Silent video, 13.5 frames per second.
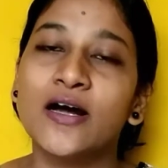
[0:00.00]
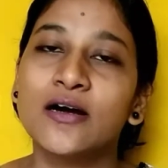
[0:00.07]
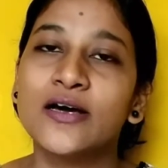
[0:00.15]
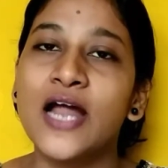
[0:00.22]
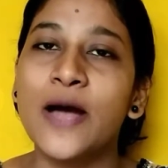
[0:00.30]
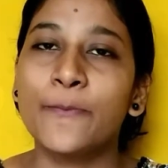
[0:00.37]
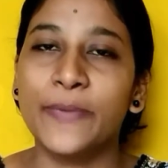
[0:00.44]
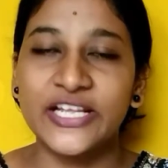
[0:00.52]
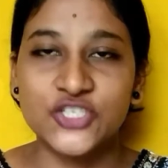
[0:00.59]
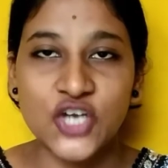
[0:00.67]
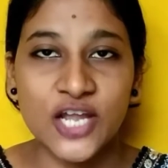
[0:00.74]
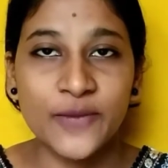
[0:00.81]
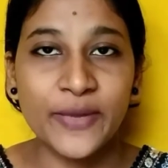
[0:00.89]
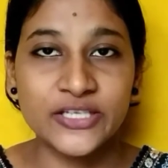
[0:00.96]
अगर आपके
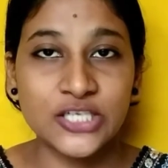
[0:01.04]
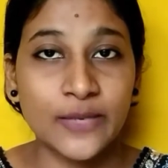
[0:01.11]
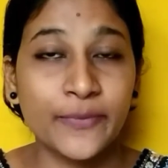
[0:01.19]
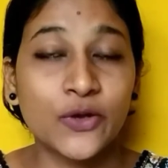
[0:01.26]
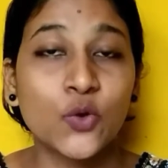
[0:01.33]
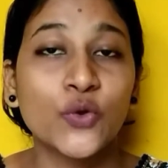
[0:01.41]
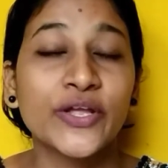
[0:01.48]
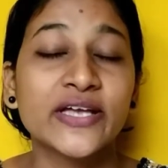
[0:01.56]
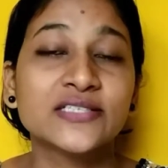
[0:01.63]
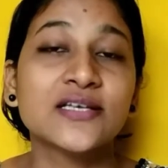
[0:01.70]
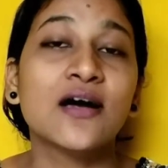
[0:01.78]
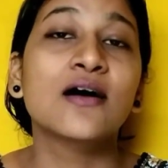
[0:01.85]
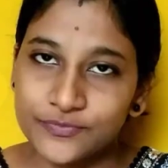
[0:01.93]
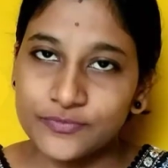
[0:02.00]
जान पहचान में कोई
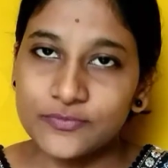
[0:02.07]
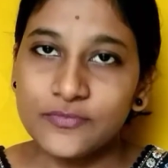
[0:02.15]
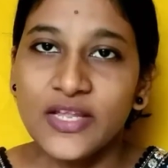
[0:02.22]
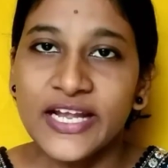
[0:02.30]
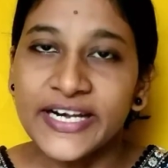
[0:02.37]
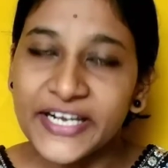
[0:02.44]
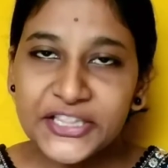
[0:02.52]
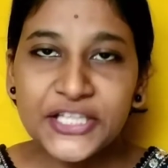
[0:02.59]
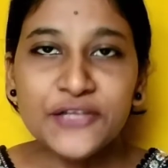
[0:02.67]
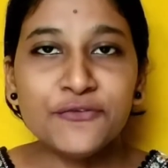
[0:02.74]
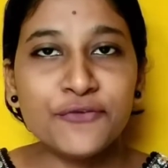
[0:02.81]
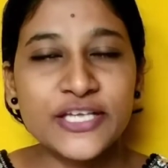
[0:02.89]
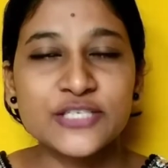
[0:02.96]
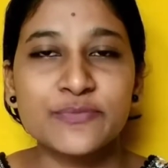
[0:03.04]
ऐसा टीचिंग
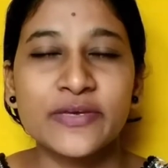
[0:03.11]
फेज़